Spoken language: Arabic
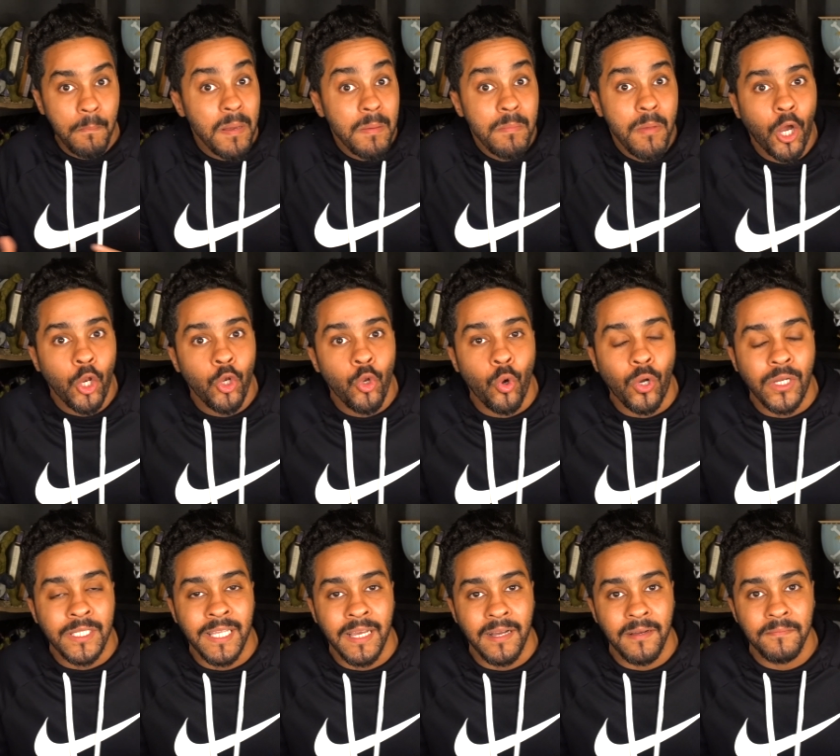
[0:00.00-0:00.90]

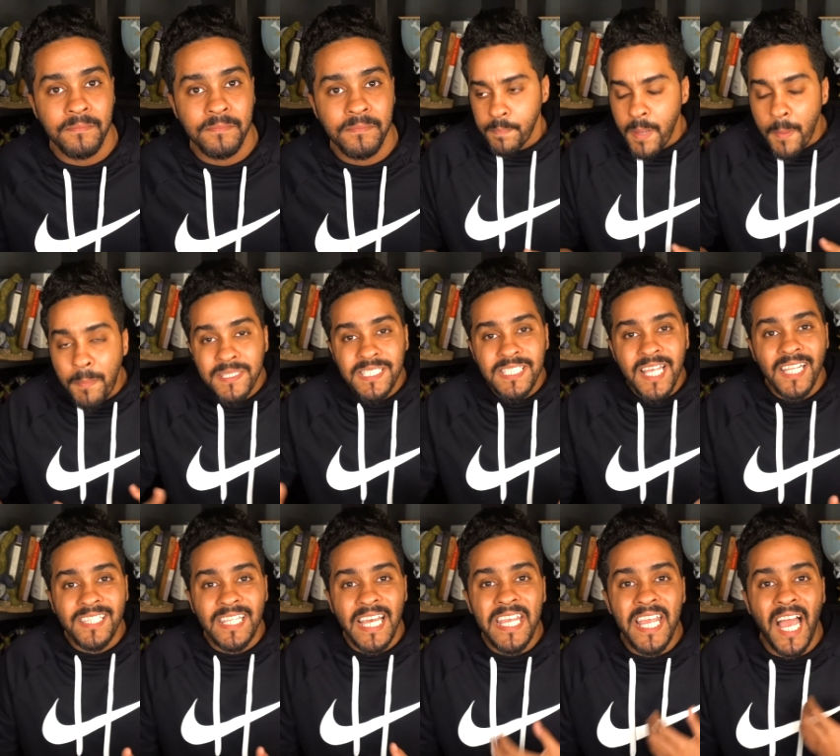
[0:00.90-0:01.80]
بالمخلوق ده
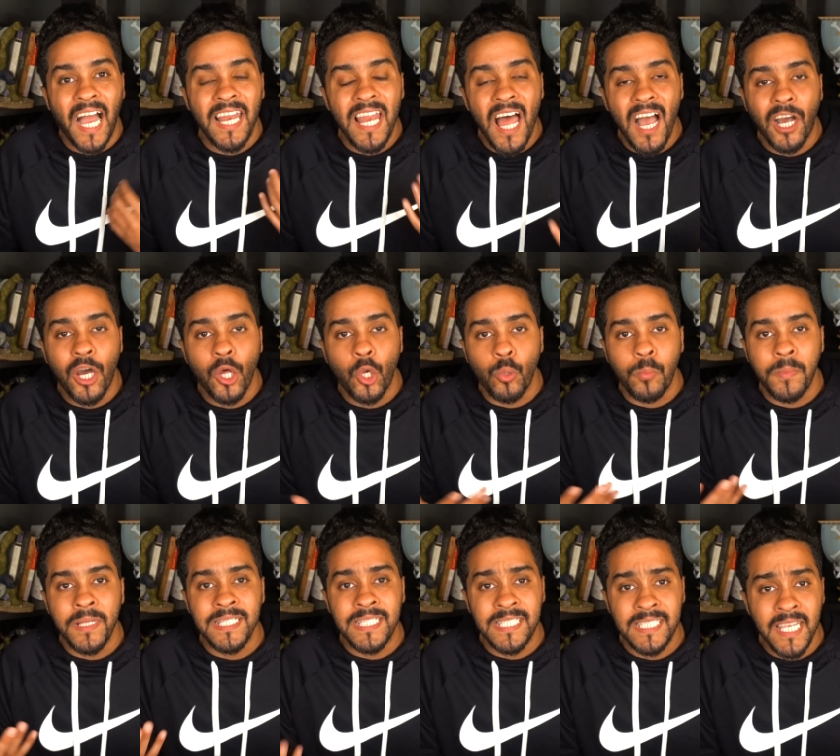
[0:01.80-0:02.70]
ببساطة هي علاقة
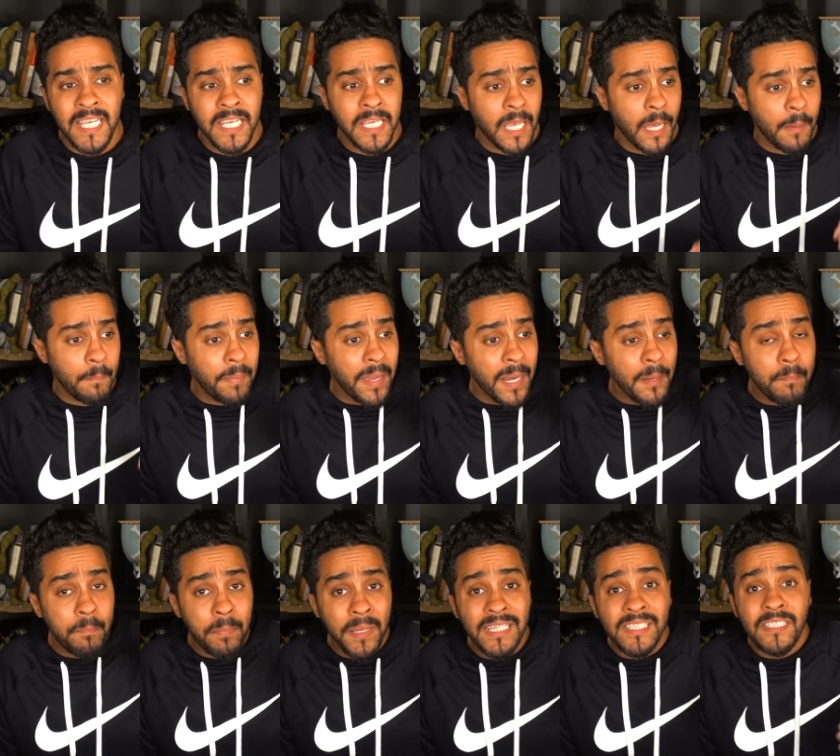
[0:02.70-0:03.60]
رومانسية بين
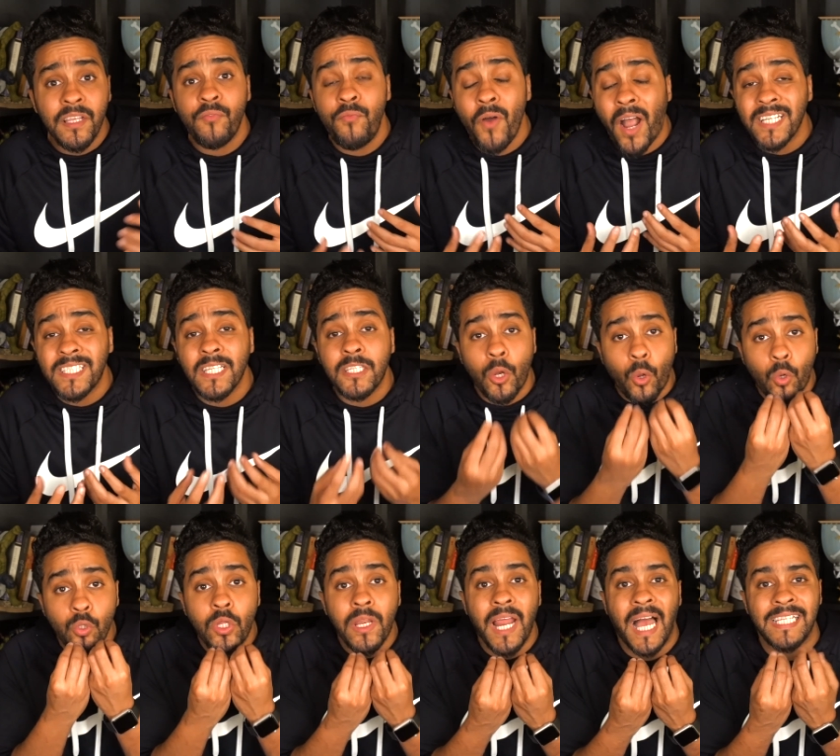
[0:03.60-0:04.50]
بنت فقدت
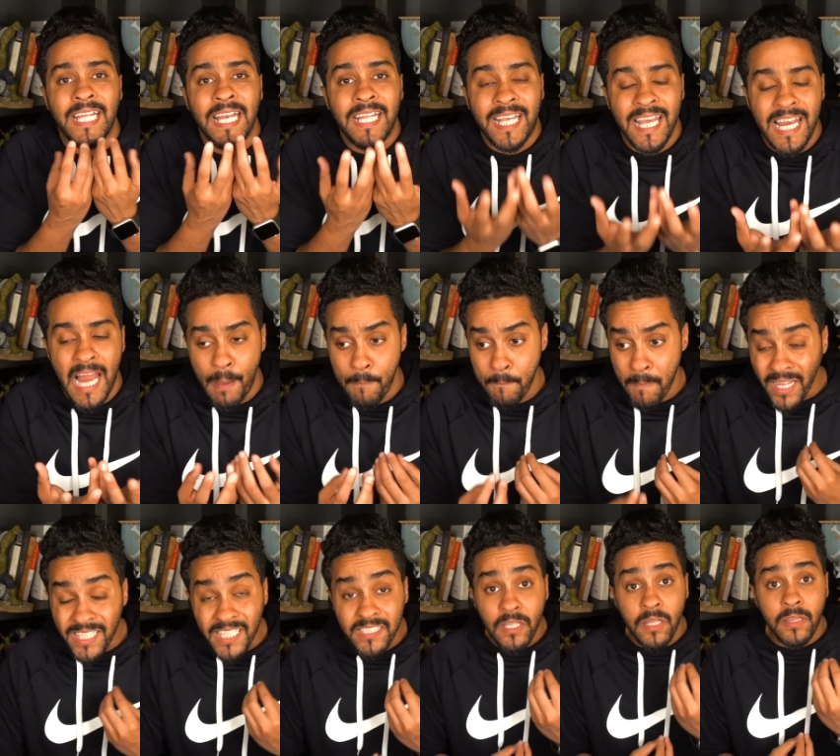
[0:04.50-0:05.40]
القدرة على الكلام
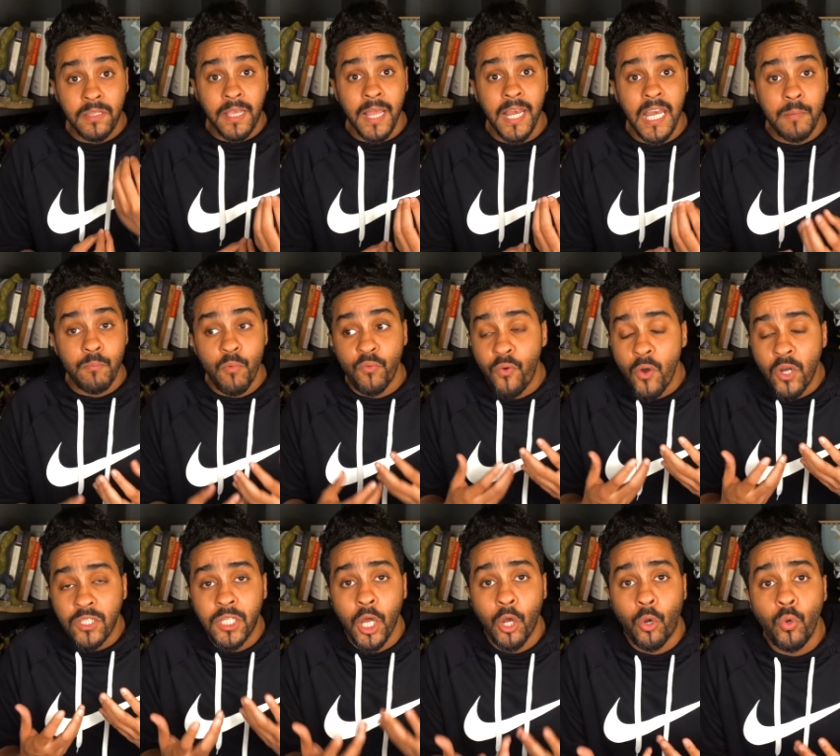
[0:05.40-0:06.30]
ما تقدر تتكلم
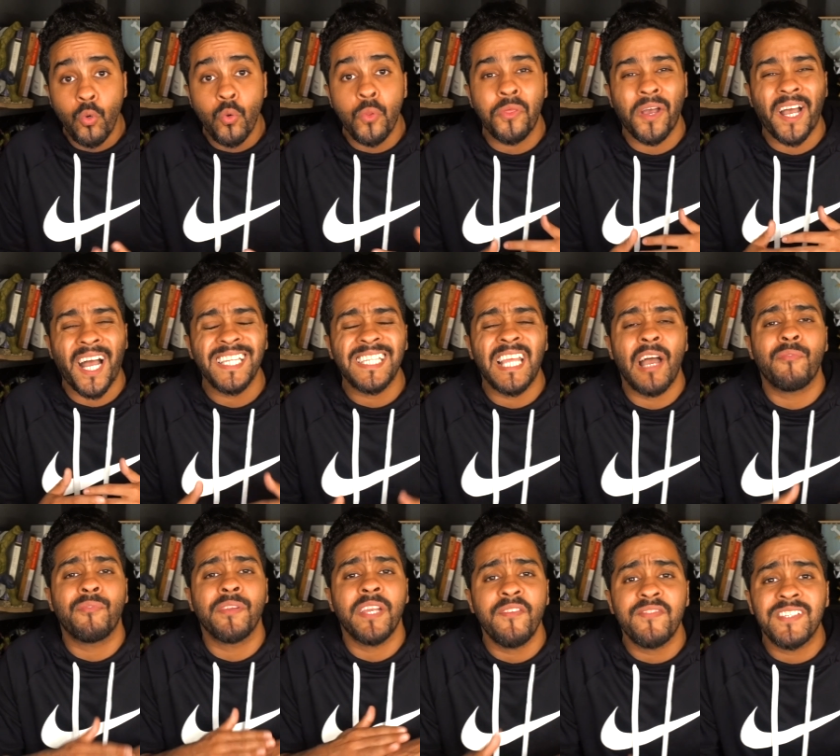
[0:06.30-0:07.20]
وفوق ده كله ثقتها
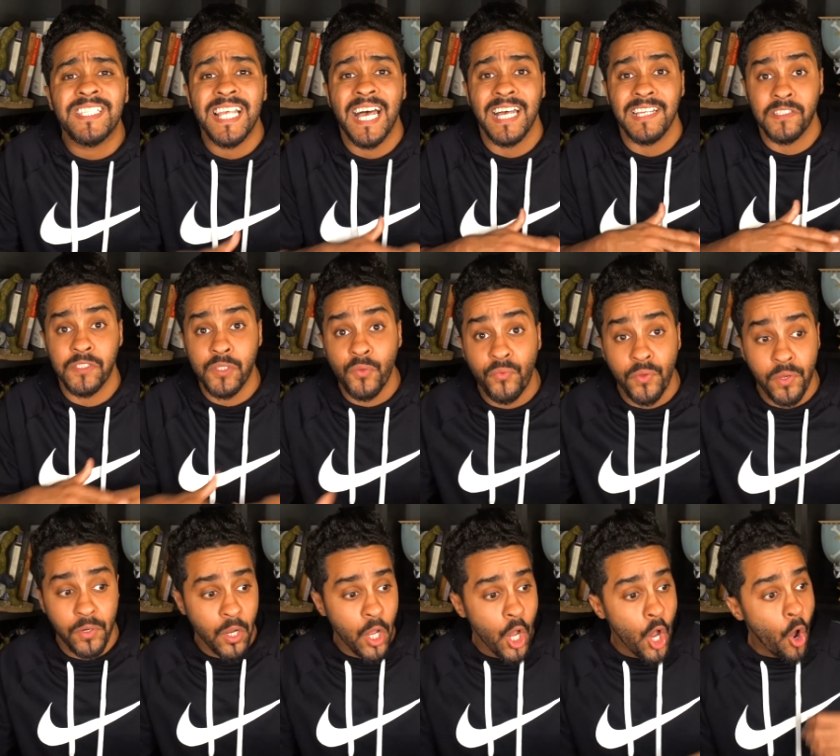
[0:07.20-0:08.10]
في نفسها
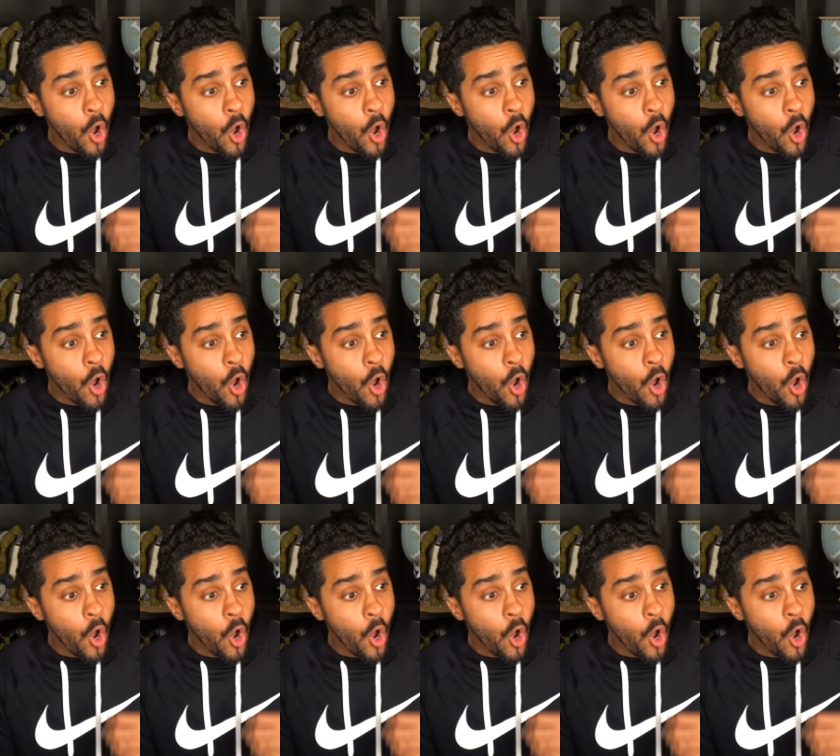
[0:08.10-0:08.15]
الصفر